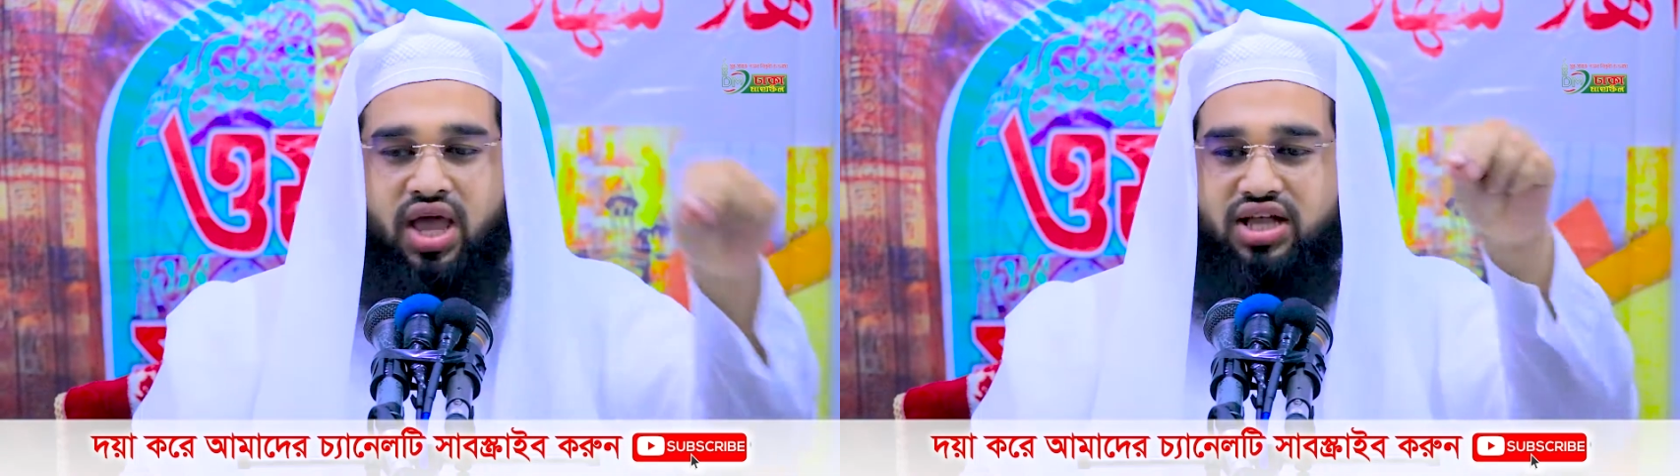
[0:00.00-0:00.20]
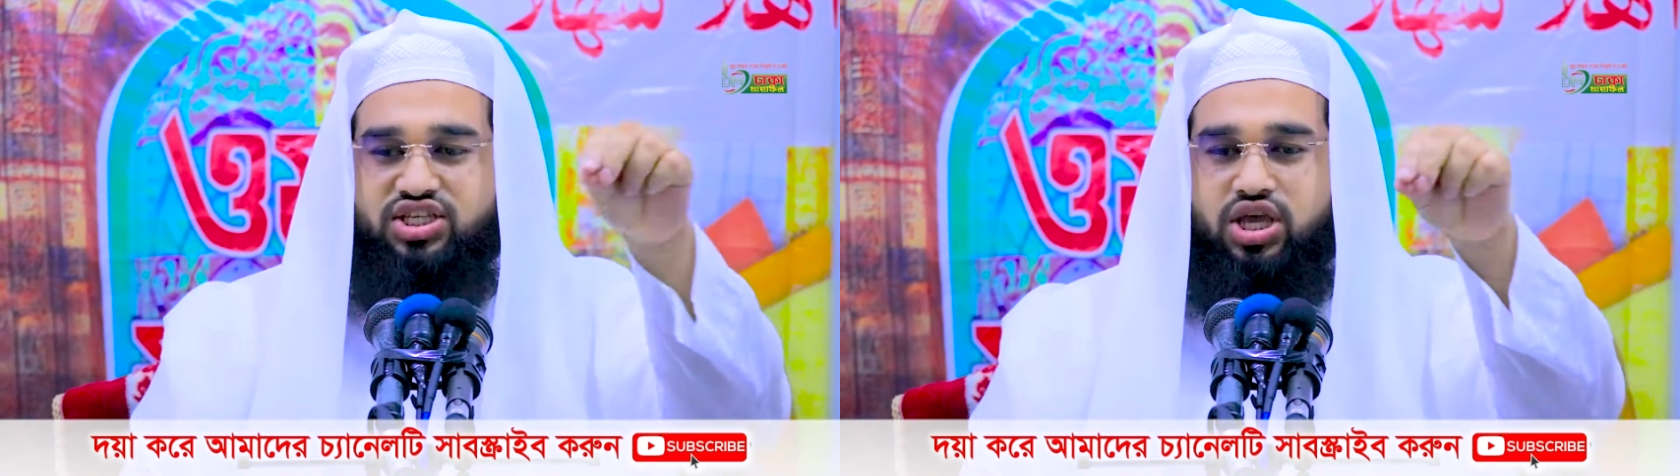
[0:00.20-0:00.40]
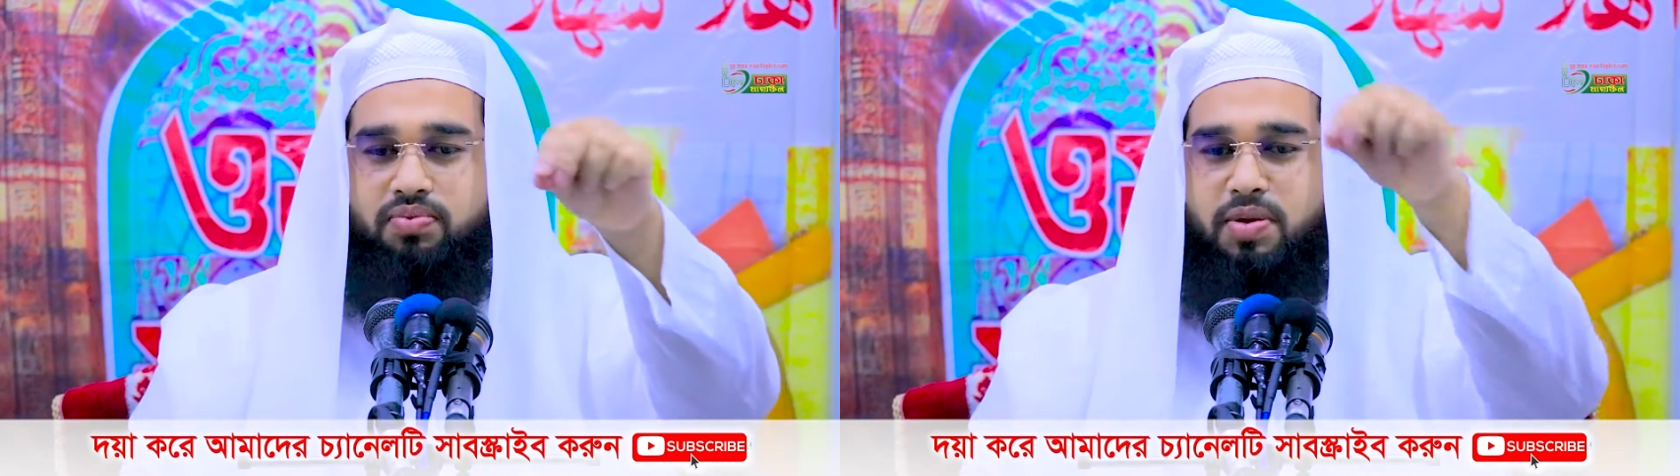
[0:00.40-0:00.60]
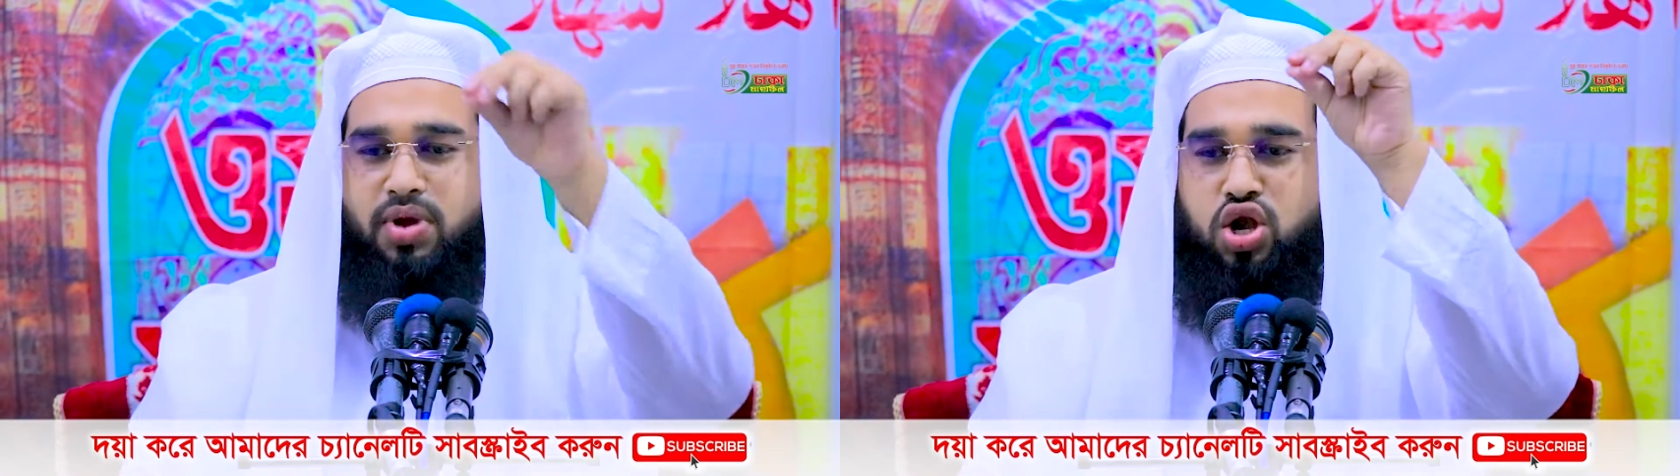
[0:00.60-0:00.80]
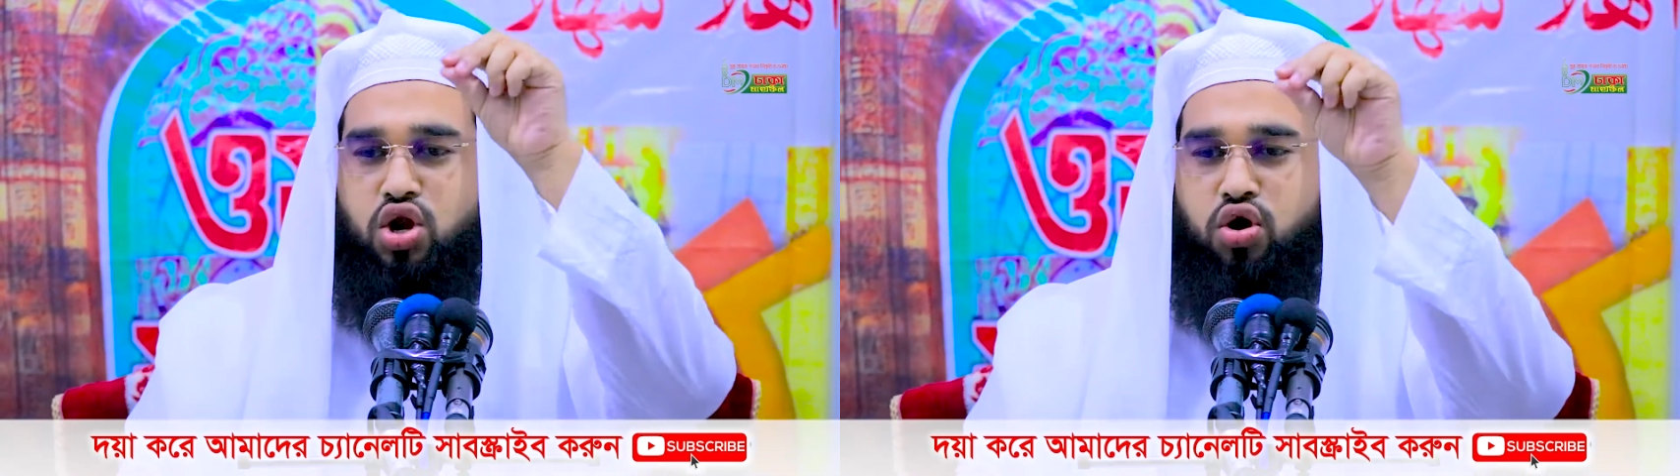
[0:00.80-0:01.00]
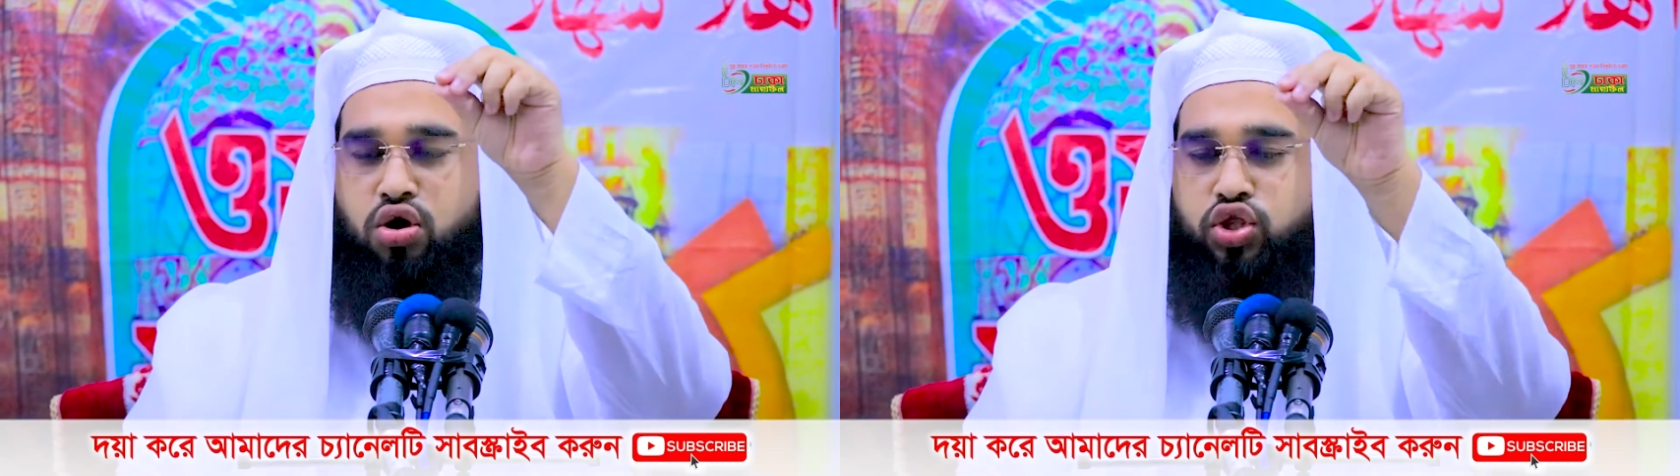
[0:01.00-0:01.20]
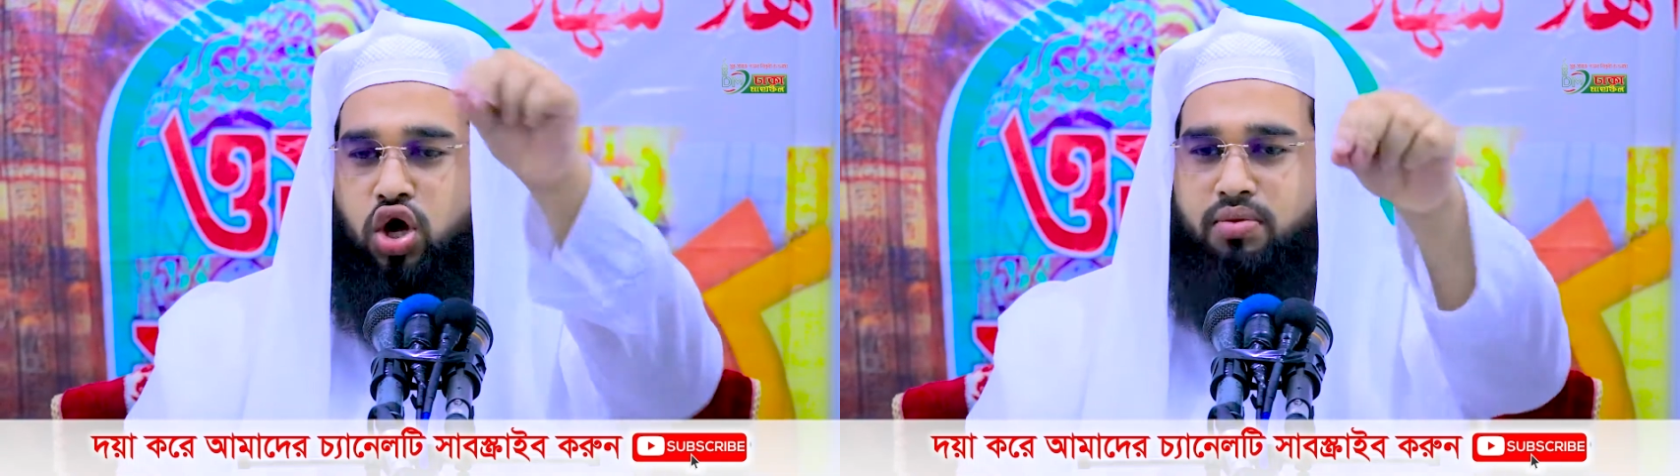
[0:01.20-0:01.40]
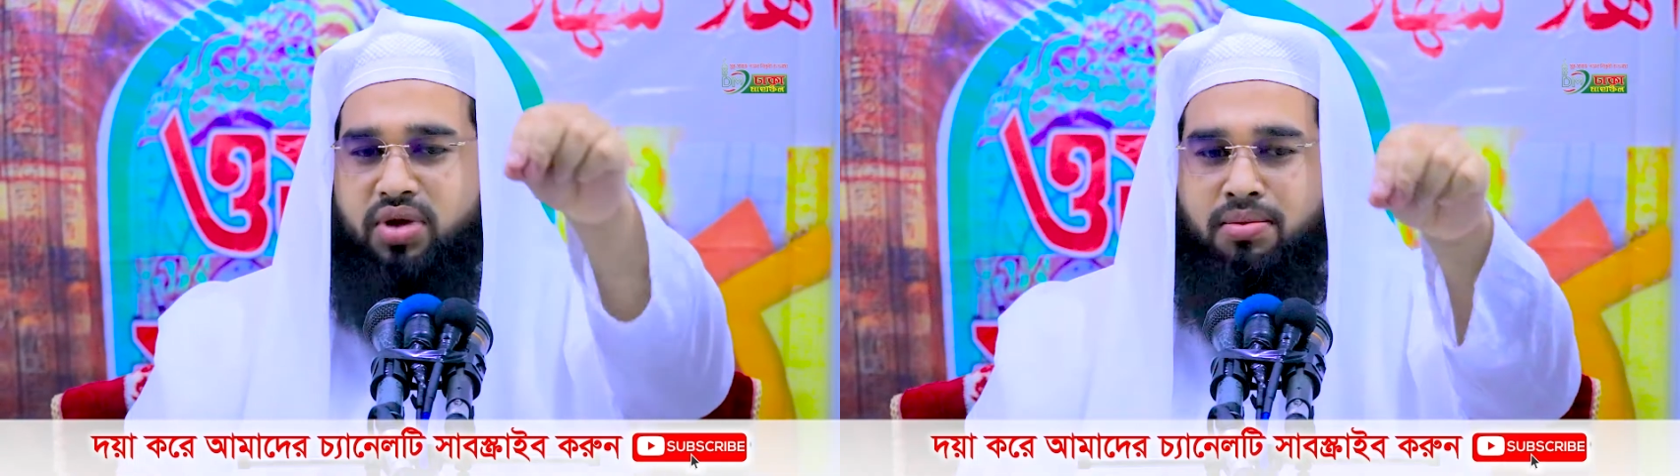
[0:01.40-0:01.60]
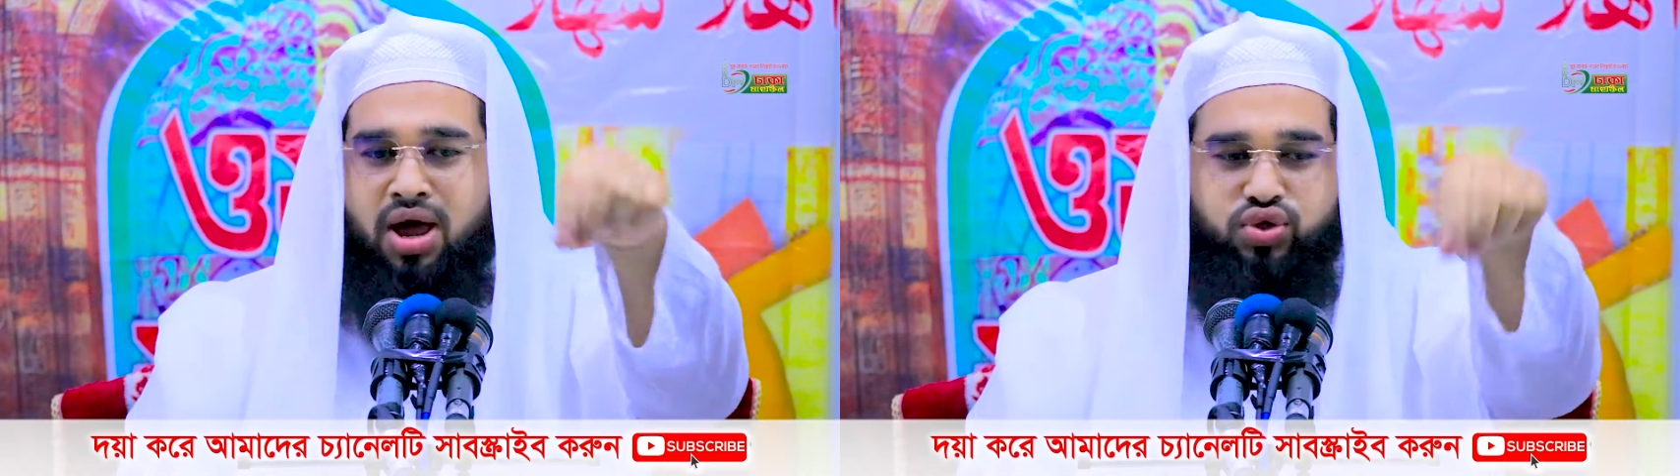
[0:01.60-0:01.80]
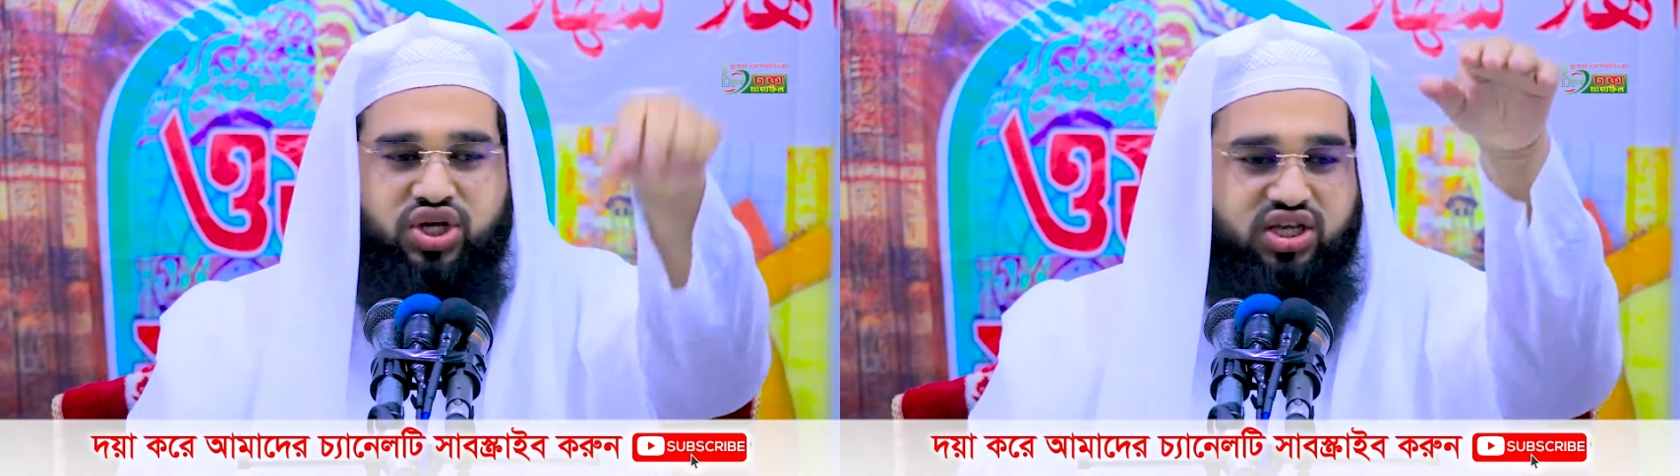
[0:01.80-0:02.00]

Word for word: আজকে বিভিন্ন ধর্মের মানুষ